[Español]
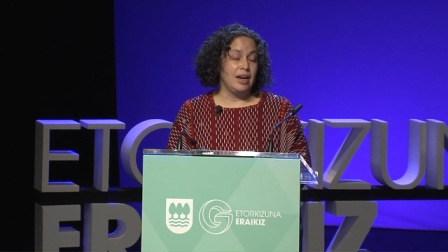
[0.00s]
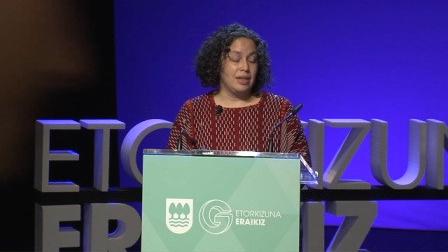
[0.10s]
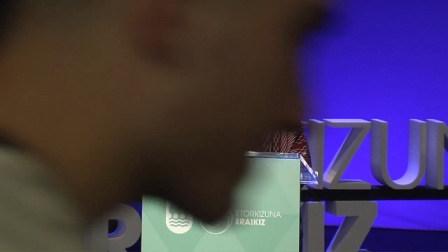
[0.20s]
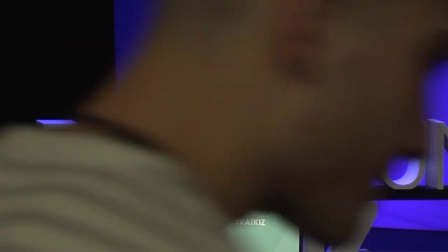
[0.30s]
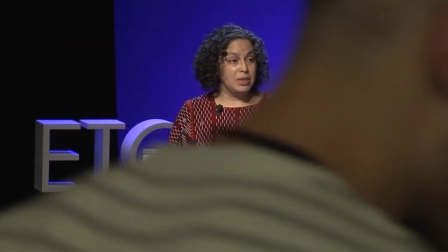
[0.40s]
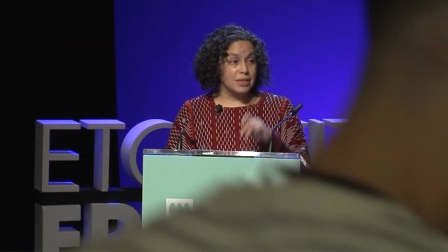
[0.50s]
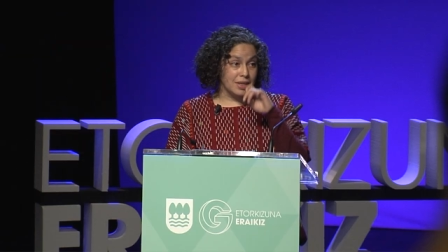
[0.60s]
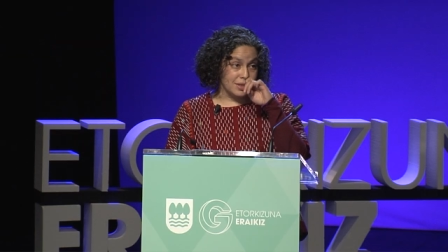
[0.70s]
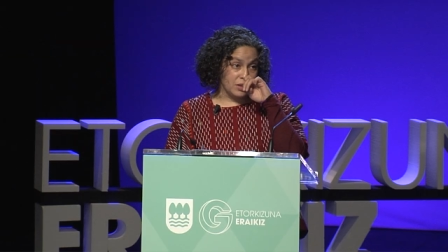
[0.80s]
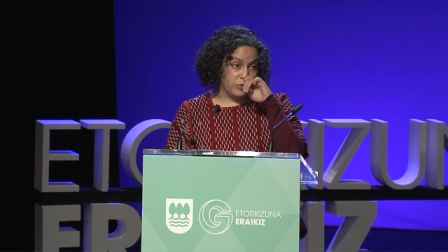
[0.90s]

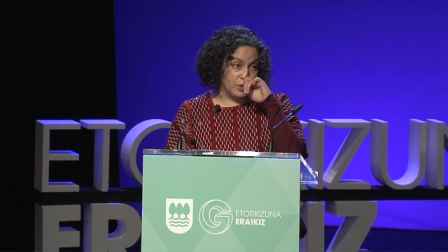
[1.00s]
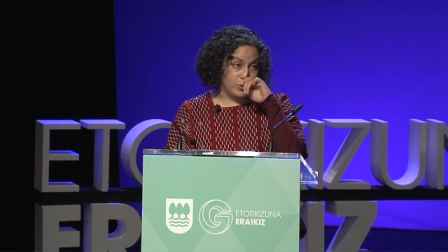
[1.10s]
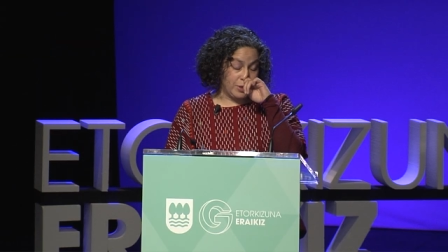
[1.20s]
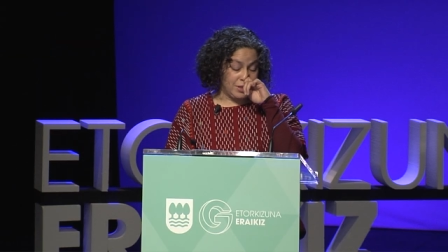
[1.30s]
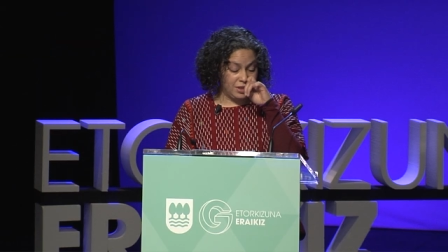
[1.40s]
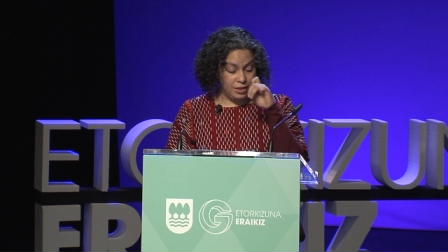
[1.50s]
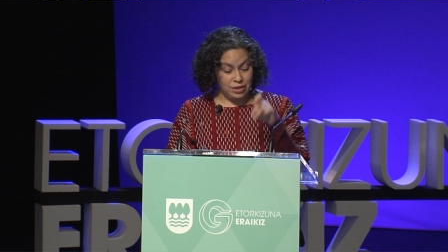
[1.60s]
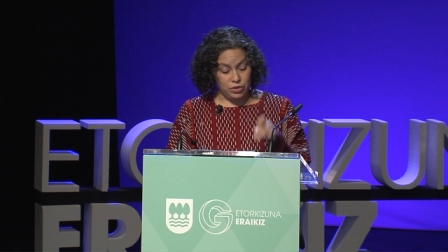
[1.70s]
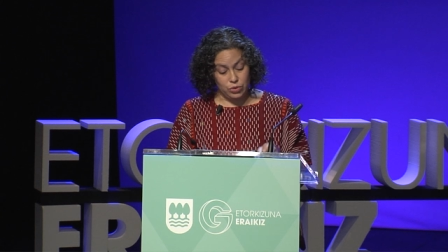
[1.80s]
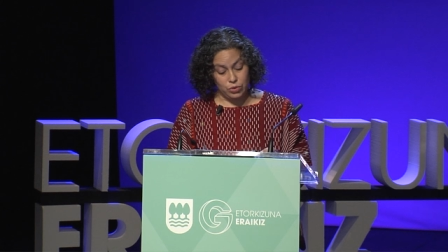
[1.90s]
activistas defensoras de
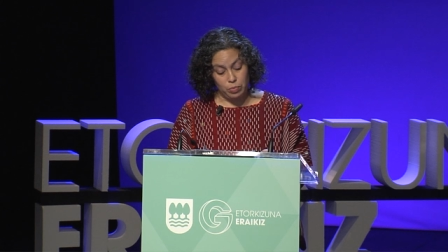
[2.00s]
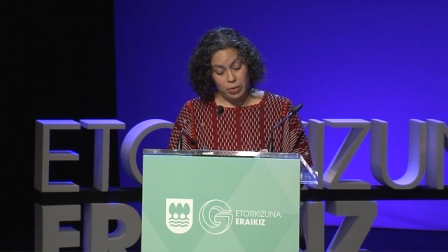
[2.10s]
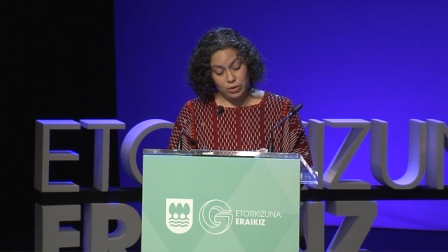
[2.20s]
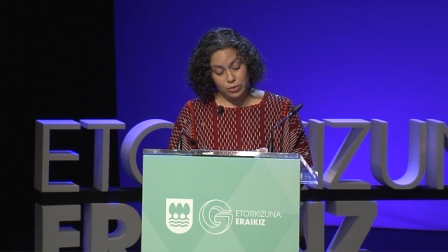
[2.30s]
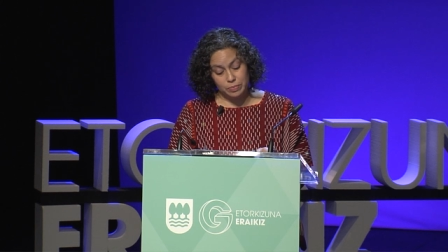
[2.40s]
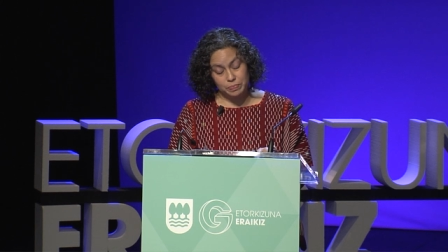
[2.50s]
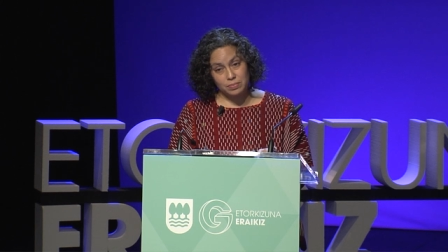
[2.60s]
derechos humanos.